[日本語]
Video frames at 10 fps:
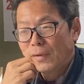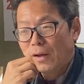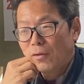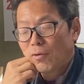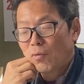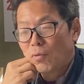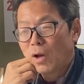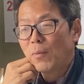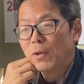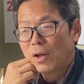な
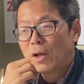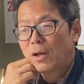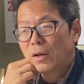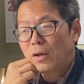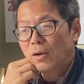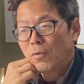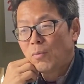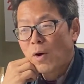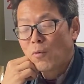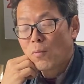岡山な、うん、
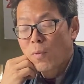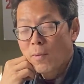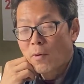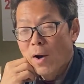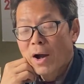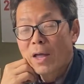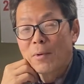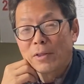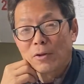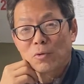パパパは和歌山
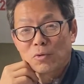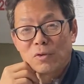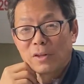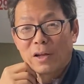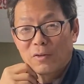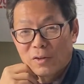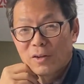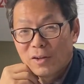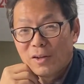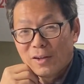行ったらしょっちゅう行ってたけどね、う
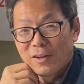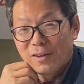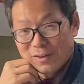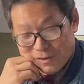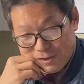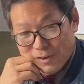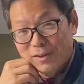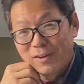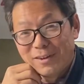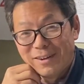ん、そうだ
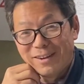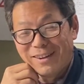ね、